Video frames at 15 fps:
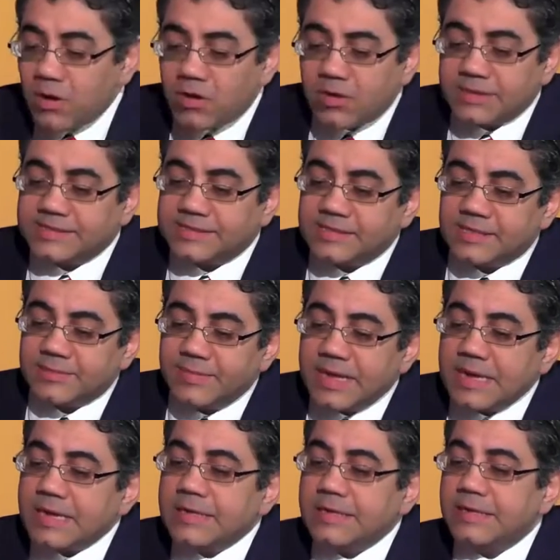اه
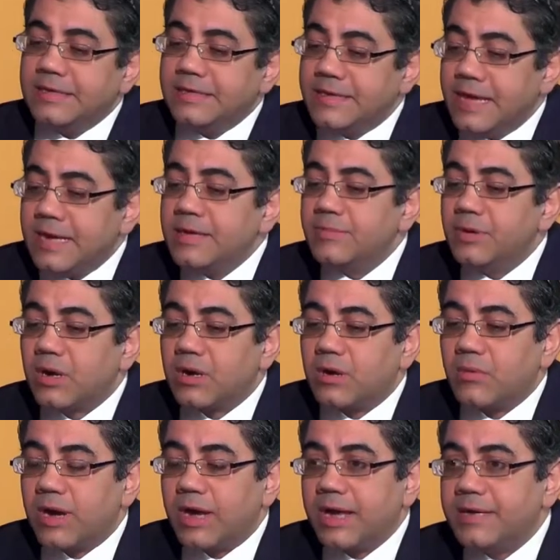استكمالا للجانب
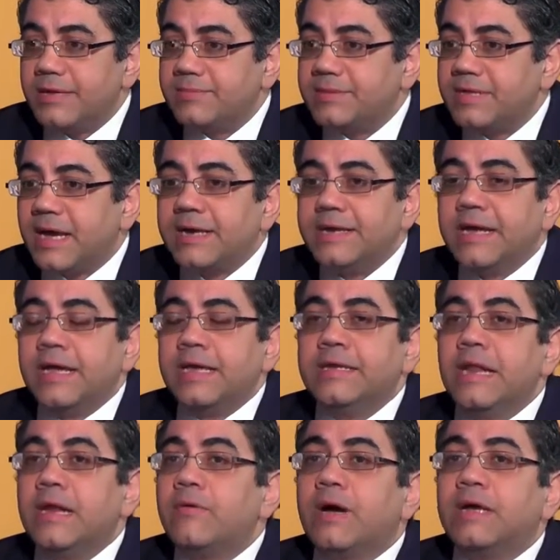الروحاني بتاعنا
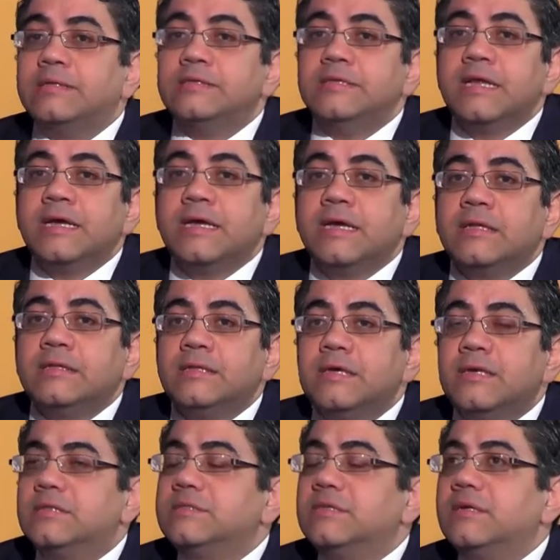احنا لو عندنا احدى
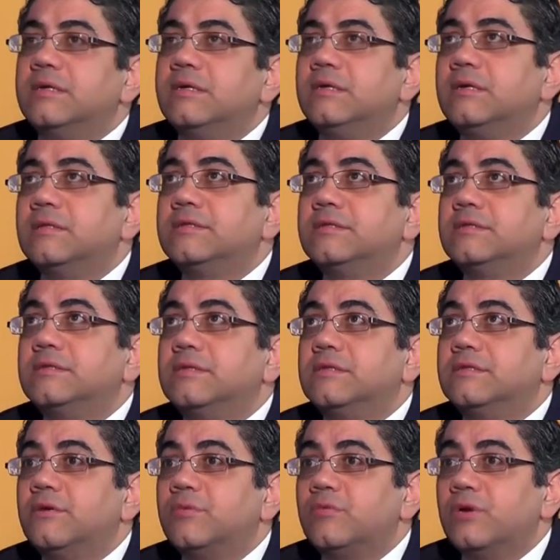نظريات
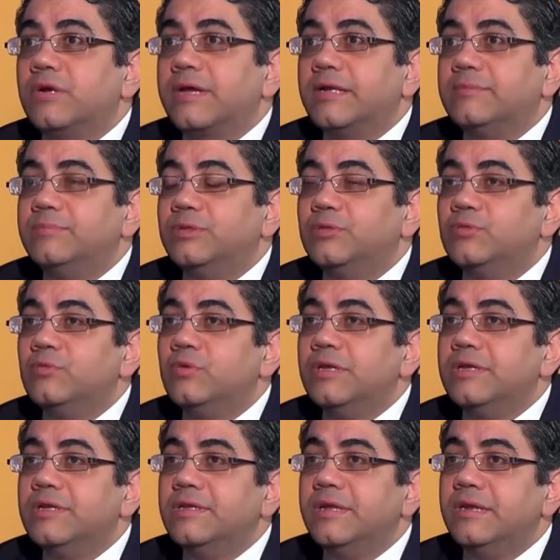التطور كانت
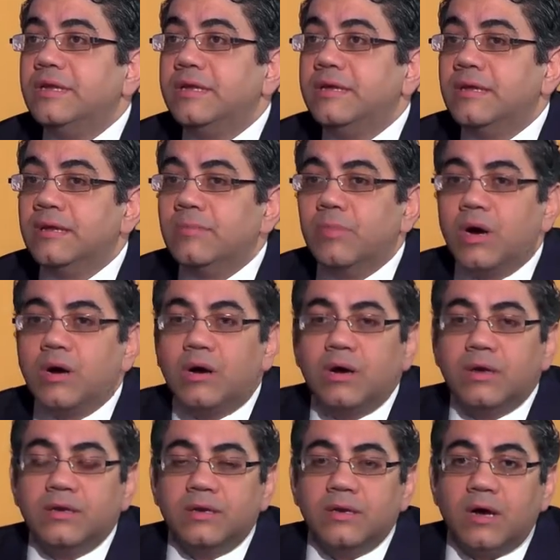بتقول ان
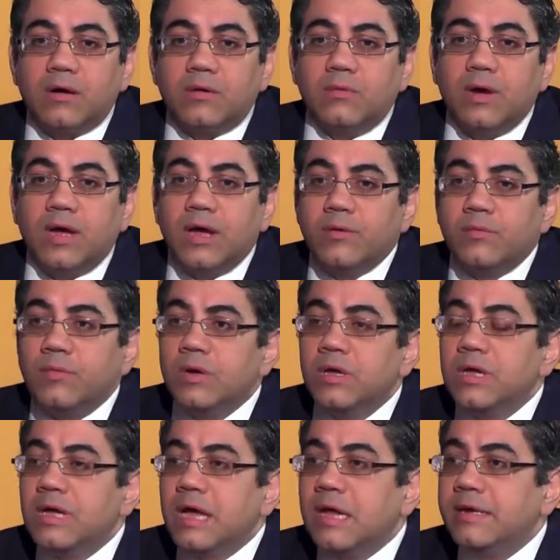البقاء للاقوى او
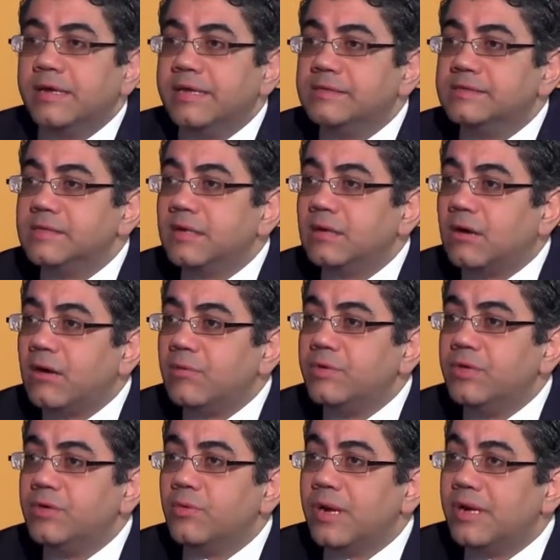الجنس
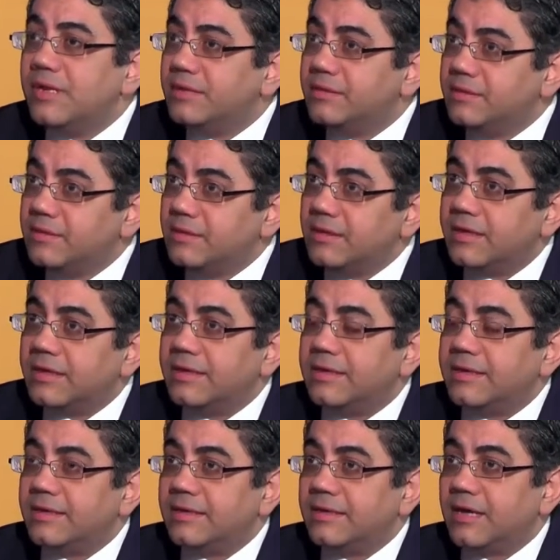القوي يولد
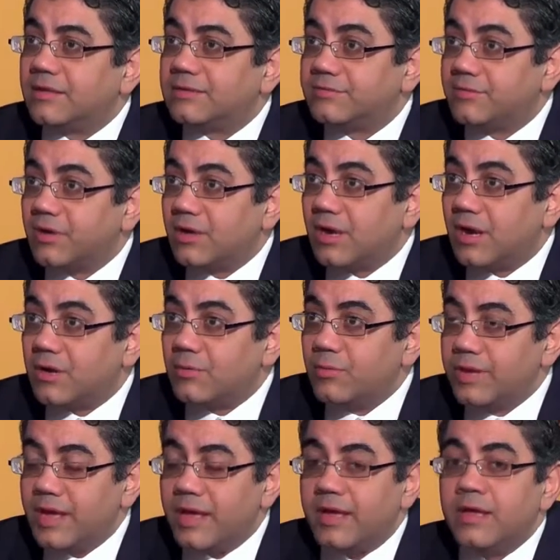آه، اطفال
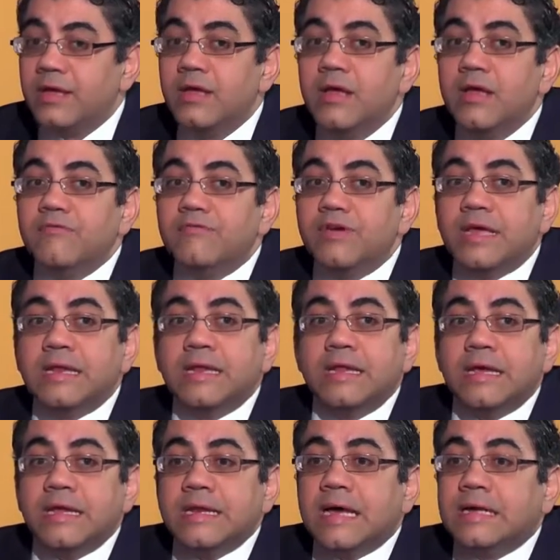اقوياء فان
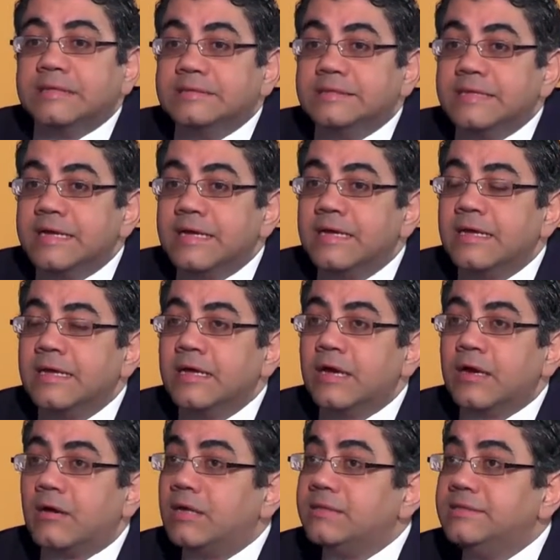احنا عندنا
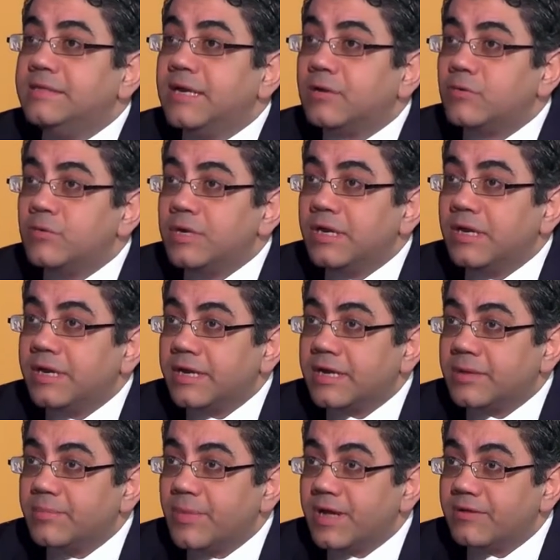قد يكون
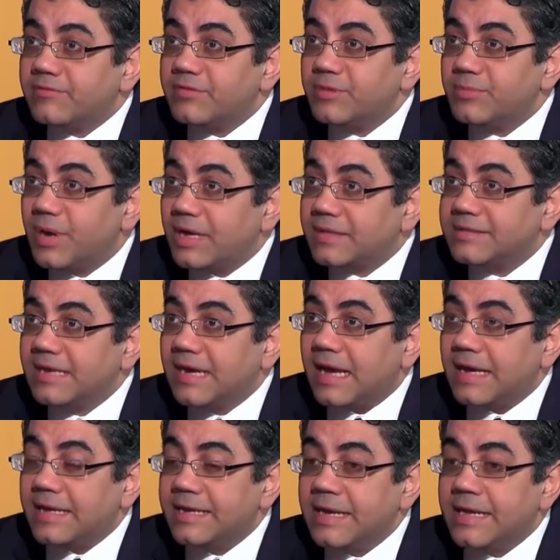الحكمه في بعض
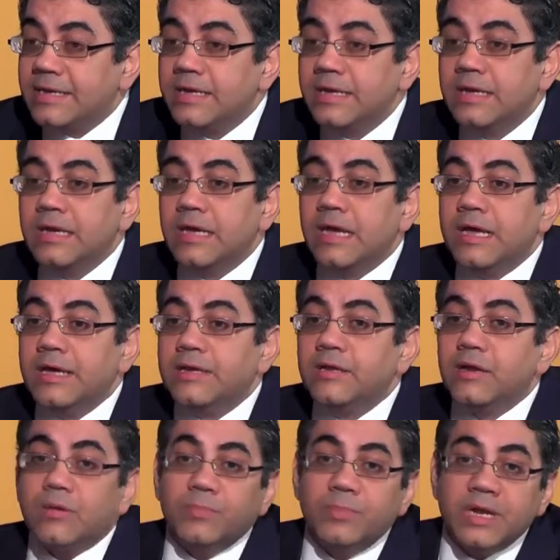الاحيان
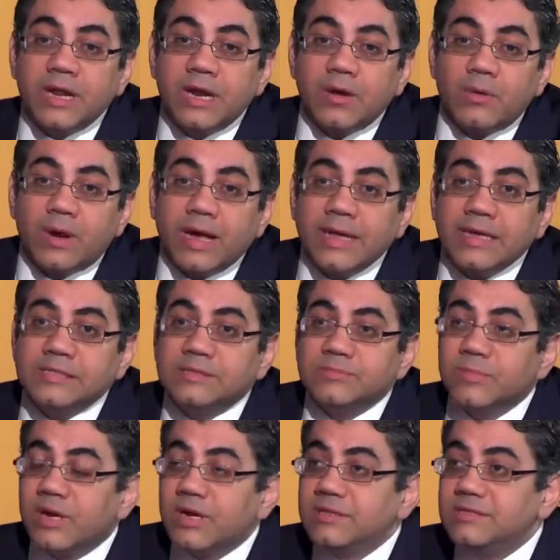ان ربنا لو
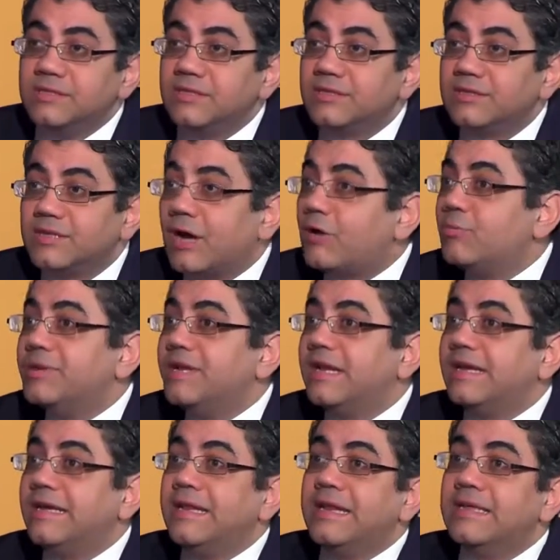عايز مرض يقطعه من
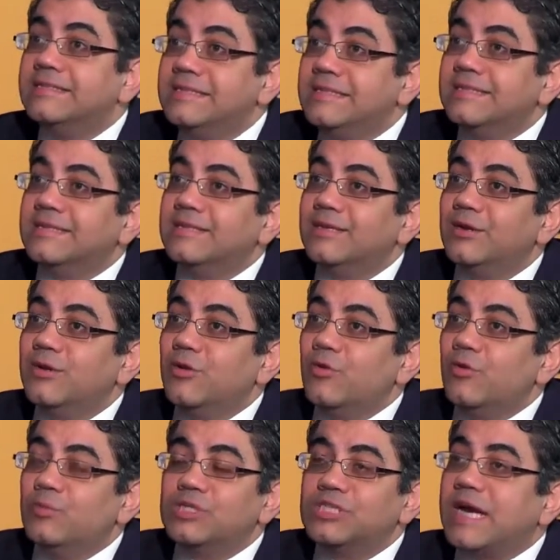العيله دي
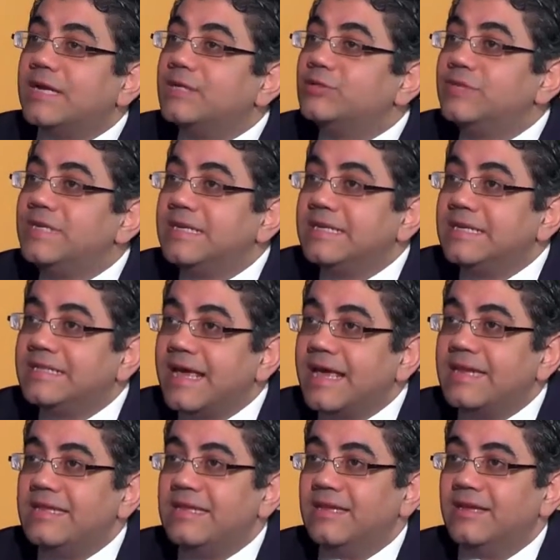ومش عايزه يجي
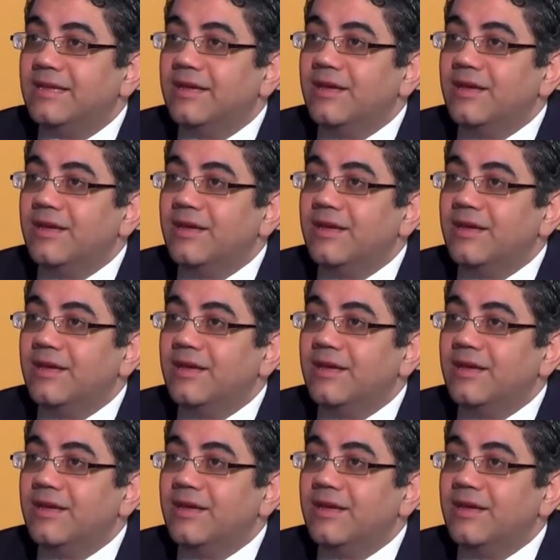تاني